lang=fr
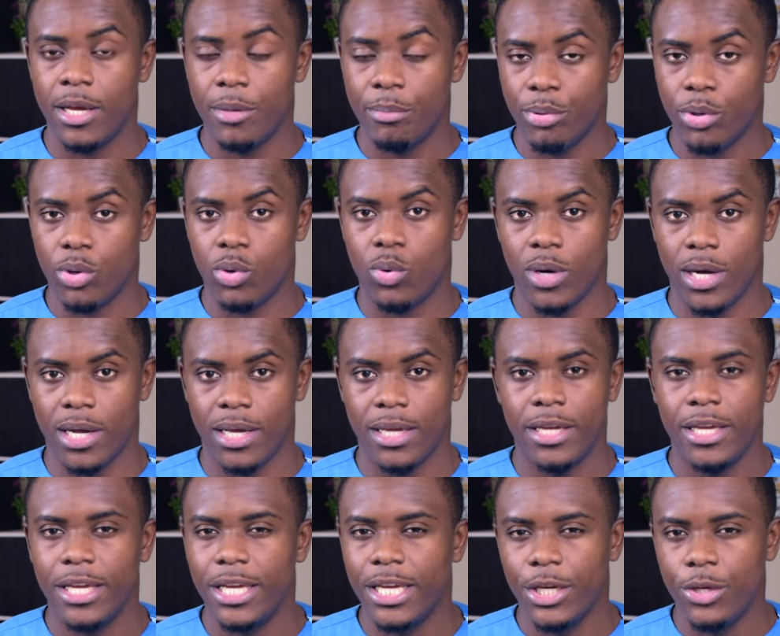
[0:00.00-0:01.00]
Pourquoi
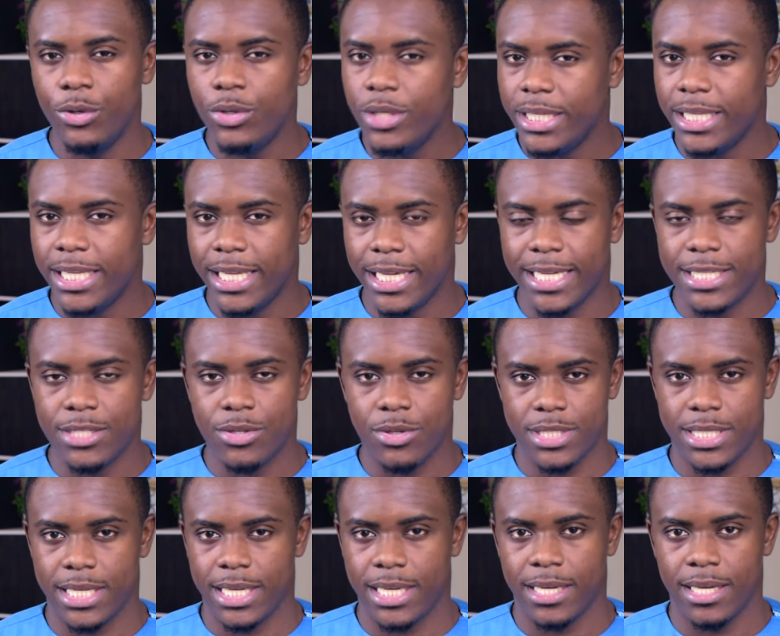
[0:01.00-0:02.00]
Une idée, qu'est-ce que
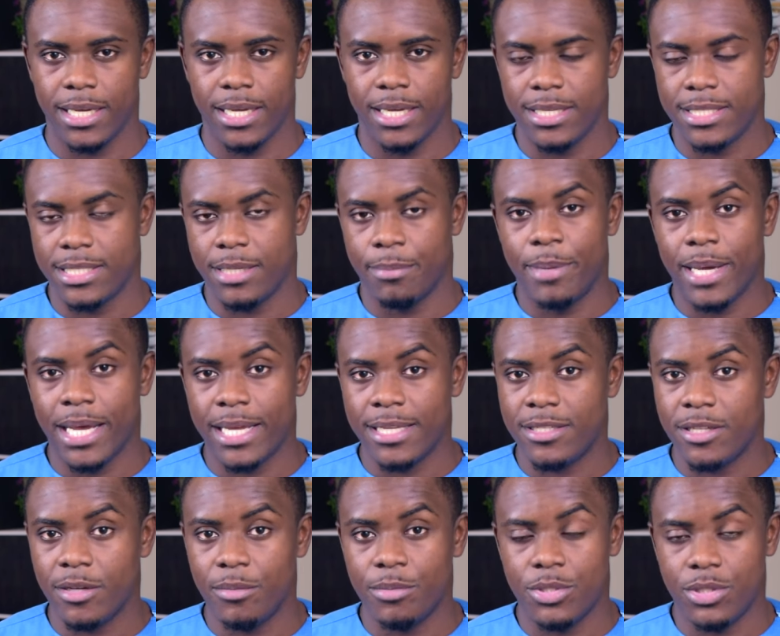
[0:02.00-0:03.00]
c'est c'est par
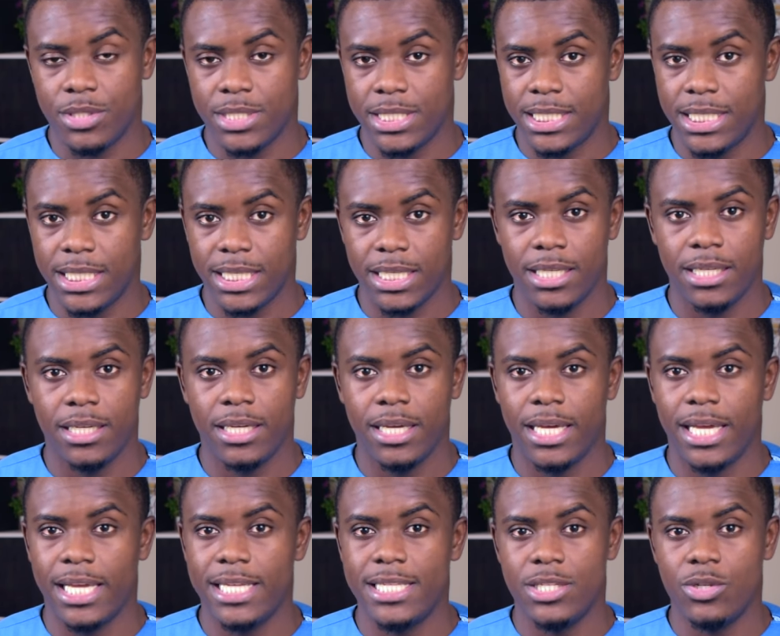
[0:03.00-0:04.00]
exemple se dire,
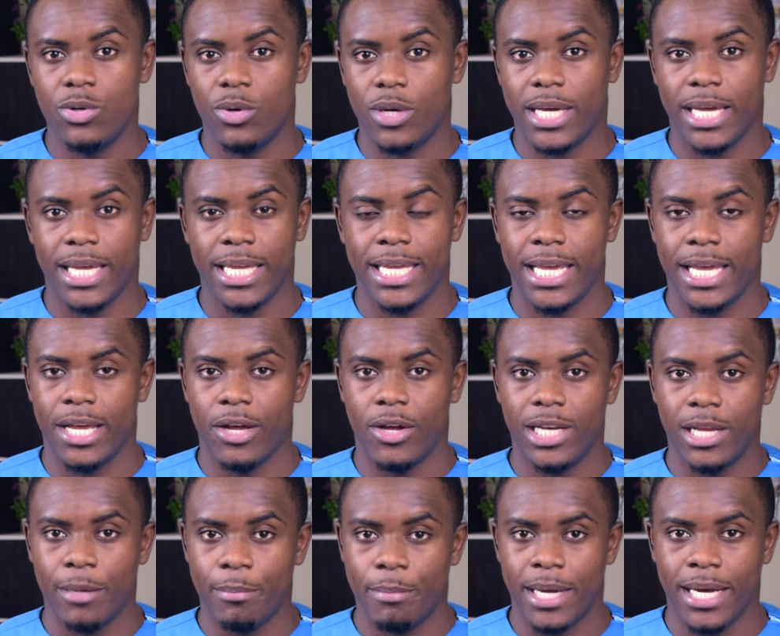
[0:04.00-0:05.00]
et si on créait
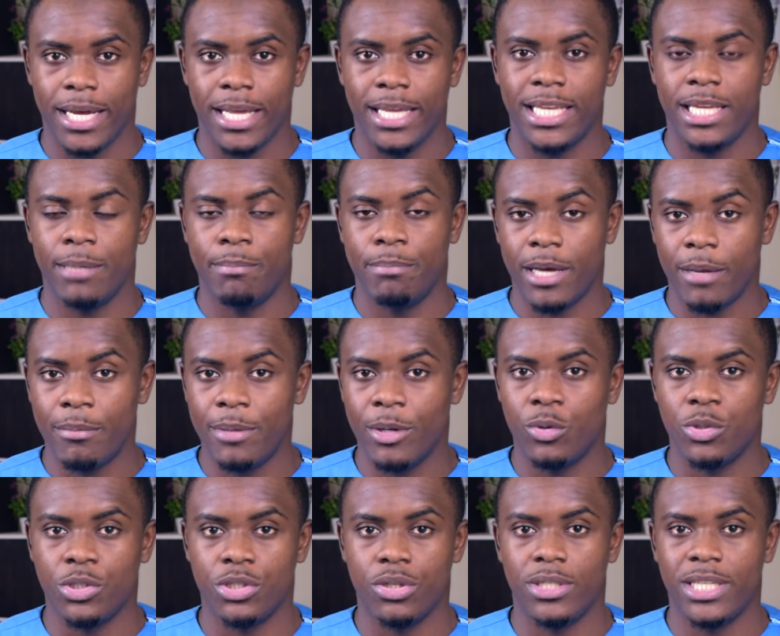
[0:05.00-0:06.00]
un appareil qui permet
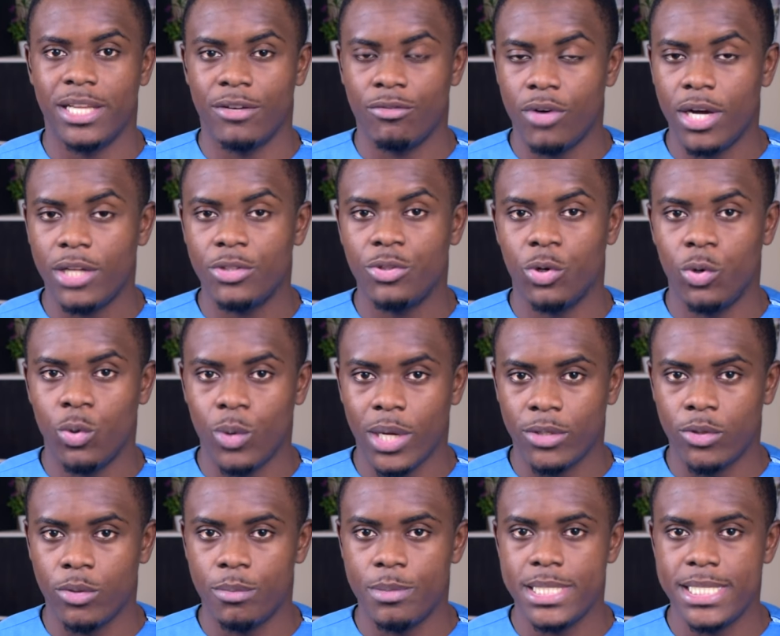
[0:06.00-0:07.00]
aux gens d'avoir de l'eau à
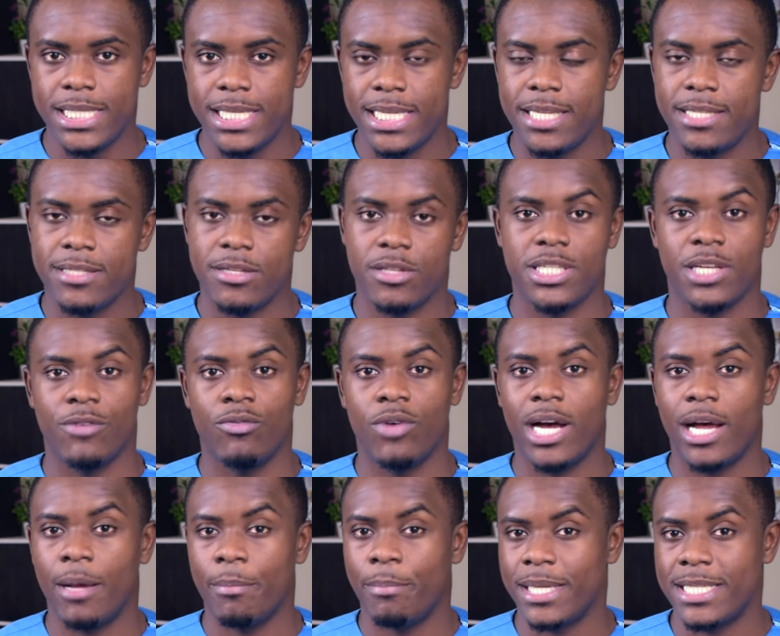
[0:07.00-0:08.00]
domicile sans
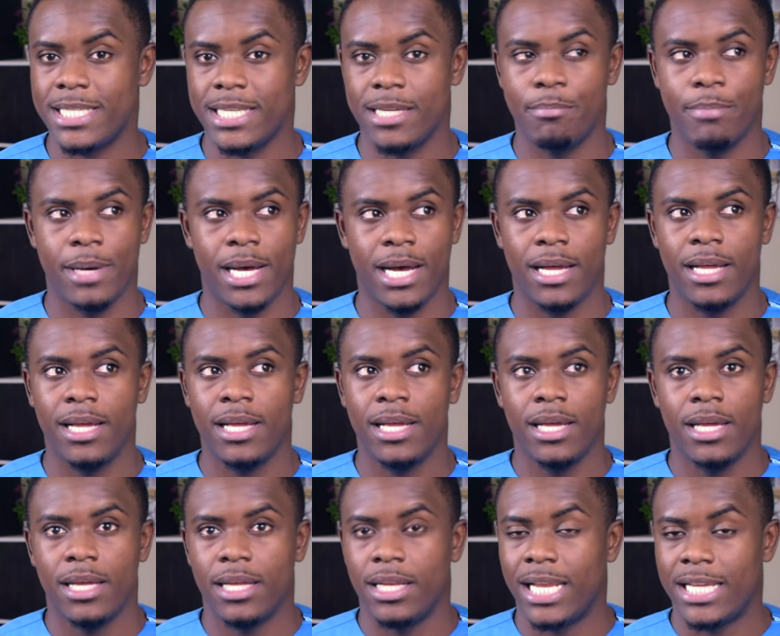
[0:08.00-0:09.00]
avoir à passer par
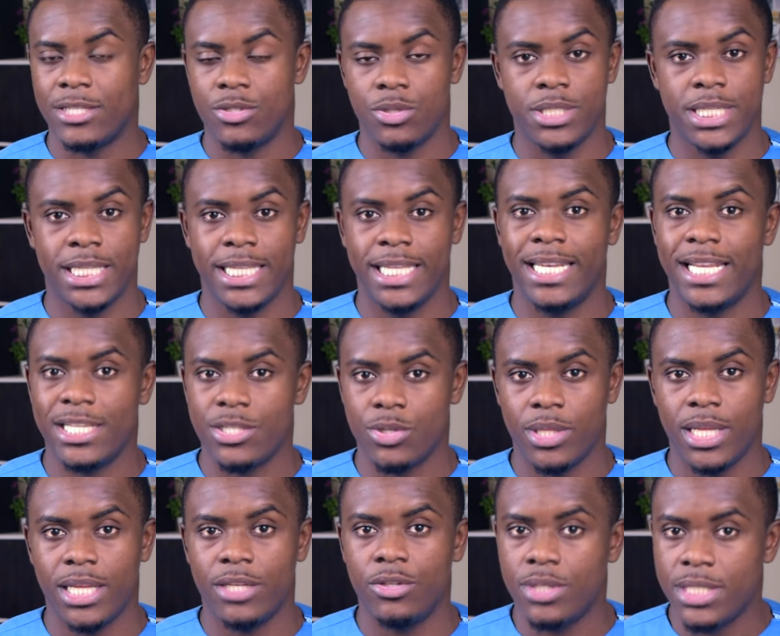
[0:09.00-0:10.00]
la Société
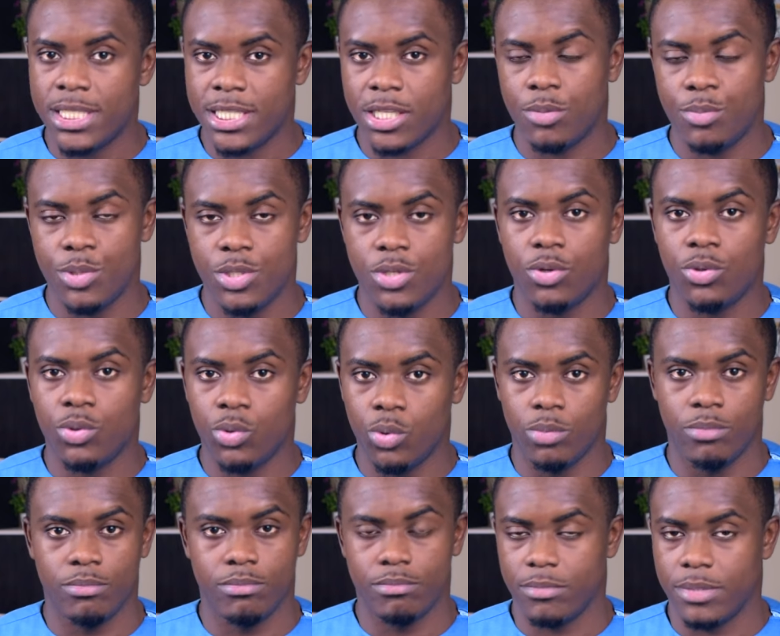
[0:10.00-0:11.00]
nationale de distribution d'eau
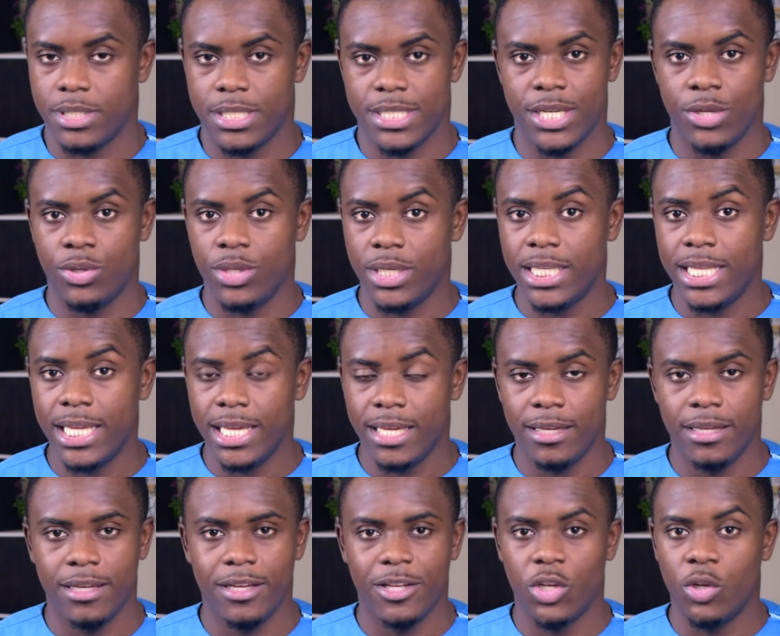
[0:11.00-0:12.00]
c'est une idée.
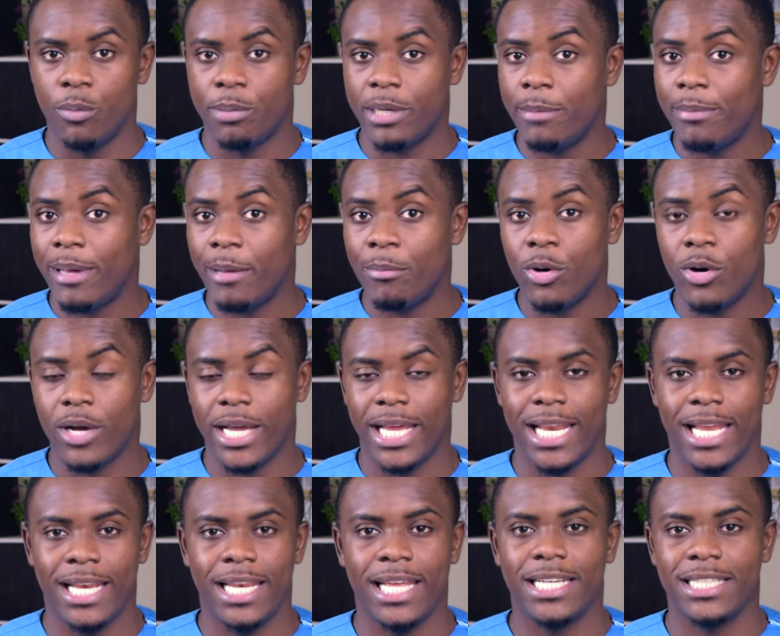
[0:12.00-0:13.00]
De prime abord,
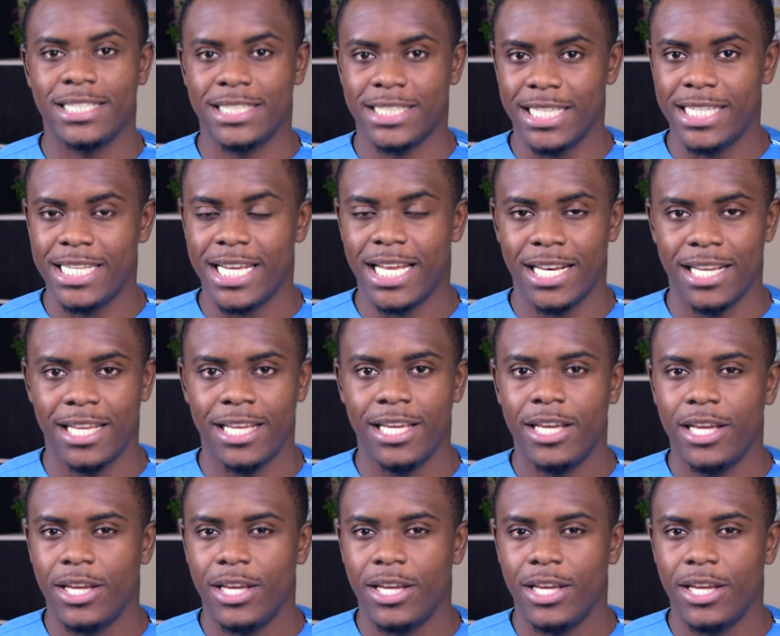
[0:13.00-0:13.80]
elle a l'air géniale.